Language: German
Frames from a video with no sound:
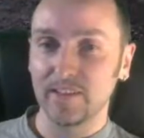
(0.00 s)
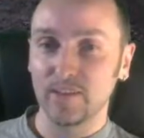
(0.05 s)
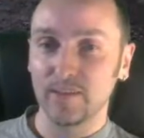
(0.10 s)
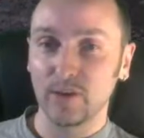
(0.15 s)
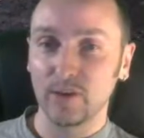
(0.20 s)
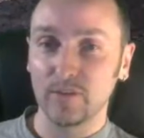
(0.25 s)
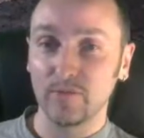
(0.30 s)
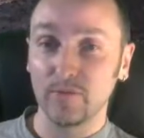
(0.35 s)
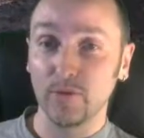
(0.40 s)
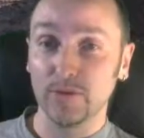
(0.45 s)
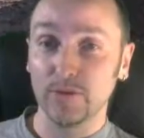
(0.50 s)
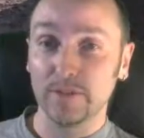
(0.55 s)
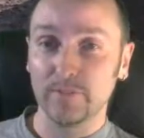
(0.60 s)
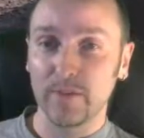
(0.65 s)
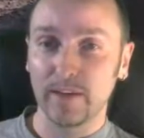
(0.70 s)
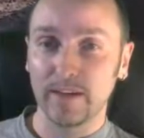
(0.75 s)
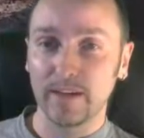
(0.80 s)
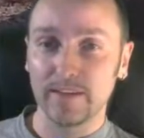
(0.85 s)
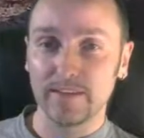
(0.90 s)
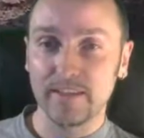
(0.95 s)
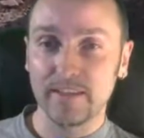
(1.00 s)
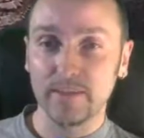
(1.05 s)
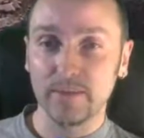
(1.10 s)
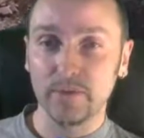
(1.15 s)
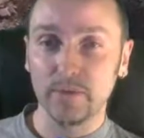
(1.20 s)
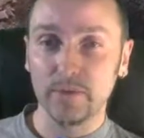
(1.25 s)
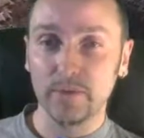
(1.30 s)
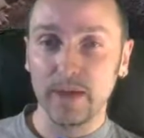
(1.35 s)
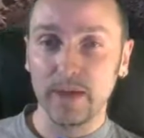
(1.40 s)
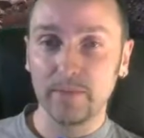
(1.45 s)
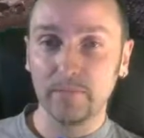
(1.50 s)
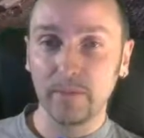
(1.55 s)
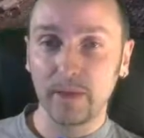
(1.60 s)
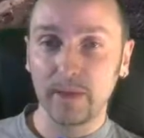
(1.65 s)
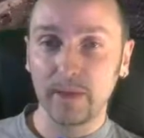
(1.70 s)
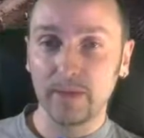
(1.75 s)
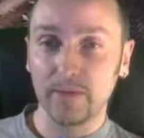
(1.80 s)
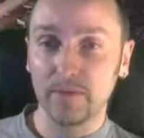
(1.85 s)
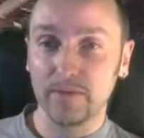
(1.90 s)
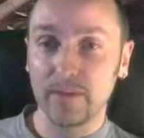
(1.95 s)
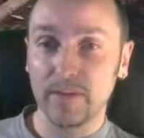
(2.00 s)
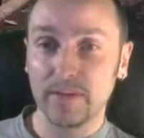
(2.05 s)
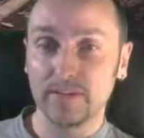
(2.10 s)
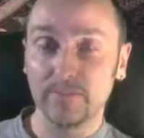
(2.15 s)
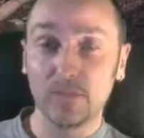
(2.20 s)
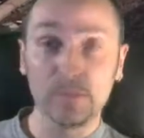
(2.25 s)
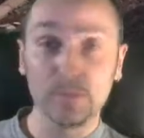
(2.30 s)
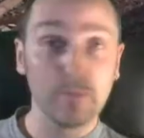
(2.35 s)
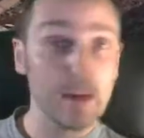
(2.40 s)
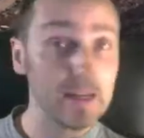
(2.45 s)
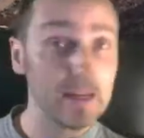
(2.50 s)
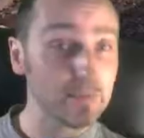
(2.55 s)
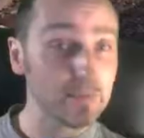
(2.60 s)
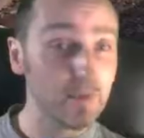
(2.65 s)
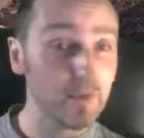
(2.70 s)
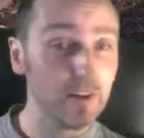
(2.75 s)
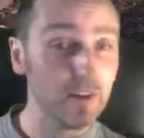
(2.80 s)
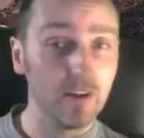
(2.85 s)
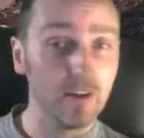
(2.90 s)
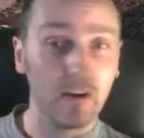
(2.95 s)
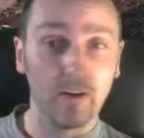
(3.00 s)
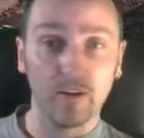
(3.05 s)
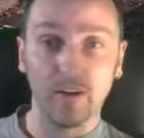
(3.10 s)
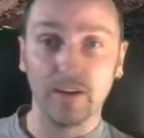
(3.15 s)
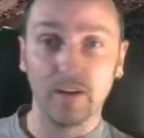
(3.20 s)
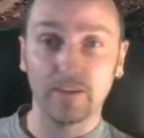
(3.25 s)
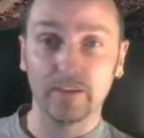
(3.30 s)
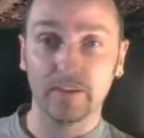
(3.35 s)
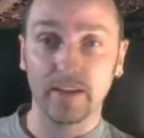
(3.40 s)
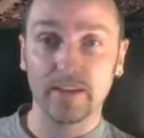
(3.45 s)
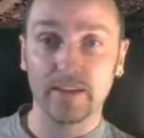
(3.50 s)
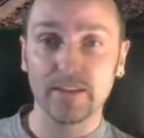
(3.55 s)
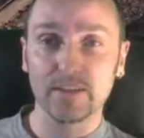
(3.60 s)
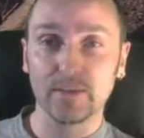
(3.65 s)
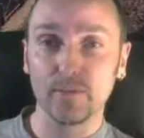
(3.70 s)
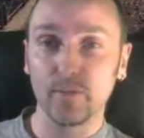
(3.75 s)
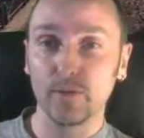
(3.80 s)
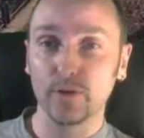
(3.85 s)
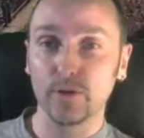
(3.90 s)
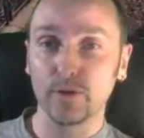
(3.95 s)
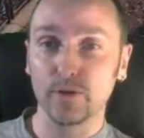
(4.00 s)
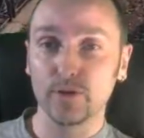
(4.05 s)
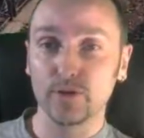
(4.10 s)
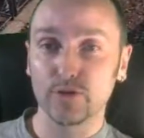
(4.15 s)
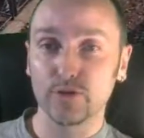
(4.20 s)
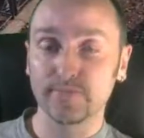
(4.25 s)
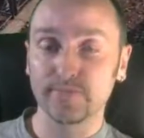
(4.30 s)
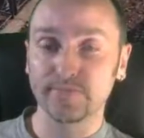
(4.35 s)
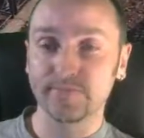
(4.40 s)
Konnten wir unser Magazin gut einbringen und jetzt müssen wir erstmal wieder nachladen, ganz gemütlich.